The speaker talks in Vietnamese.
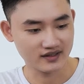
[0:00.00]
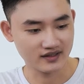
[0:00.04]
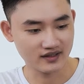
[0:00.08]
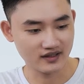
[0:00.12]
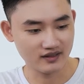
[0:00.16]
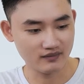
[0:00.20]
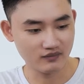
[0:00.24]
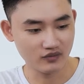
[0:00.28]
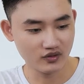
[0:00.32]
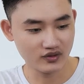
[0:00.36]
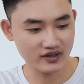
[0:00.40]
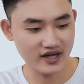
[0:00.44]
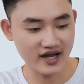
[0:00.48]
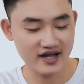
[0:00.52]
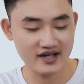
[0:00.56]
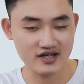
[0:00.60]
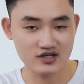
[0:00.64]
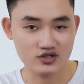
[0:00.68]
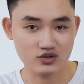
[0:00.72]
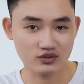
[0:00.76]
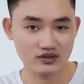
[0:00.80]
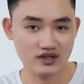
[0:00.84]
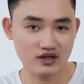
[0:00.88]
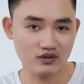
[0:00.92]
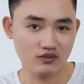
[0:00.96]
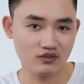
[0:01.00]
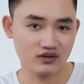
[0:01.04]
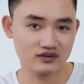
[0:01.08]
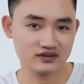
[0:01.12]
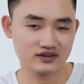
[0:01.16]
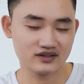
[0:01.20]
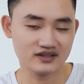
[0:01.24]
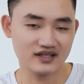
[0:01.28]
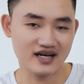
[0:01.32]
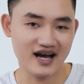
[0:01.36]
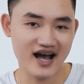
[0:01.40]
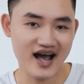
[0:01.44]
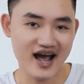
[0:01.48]
đó mỗi ngày chúng ta uống
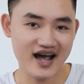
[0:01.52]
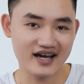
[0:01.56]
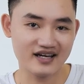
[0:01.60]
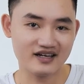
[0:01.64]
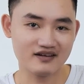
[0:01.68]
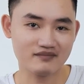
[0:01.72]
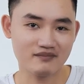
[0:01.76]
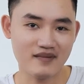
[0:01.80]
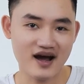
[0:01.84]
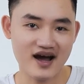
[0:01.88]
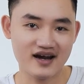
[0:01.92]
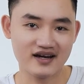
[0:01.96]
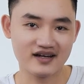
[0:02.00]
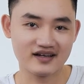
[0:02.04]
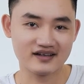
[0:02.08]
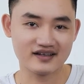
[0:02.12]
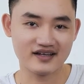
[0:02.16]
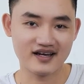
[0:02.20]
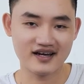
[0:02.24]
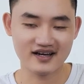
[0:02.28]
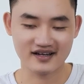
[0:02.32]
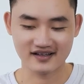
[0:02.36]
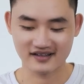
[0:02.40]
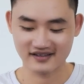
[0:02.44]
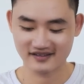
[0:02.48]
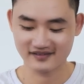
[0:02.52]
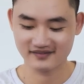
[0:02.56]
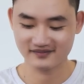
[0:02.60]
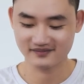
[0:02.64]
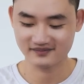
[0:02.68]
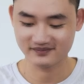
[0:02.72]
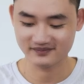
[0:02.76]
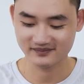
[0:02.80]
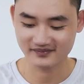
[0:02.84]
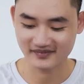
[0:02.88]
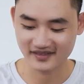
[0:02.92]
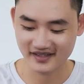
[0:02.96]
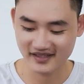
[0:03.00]
từ 2 đến 3 lần nha
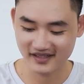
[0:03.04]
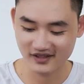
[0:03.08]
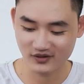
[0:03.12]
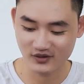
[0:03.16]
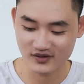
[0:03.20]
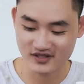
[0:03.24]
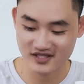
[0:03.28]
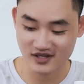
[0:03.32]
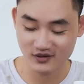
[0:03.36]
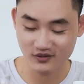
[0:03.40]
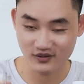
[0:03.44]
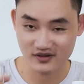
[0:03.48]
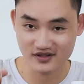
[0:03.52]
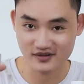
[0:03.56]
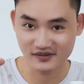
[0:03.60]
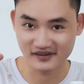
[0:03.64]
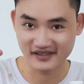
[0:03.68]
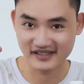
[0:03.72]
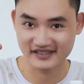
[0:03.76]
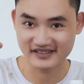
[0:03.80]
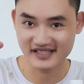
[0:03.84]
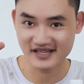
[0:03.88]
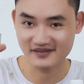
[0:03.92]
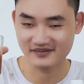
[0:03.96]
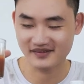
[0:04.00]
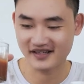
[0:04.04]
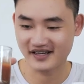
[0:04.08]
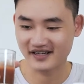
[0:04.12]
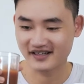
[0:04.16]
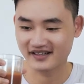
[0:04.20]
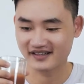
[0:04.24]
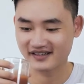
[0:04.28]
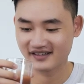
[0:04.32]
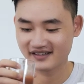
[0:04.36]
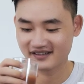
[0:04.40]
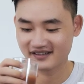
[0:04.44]
đây Huy sẽ uống cho mọi người xem nha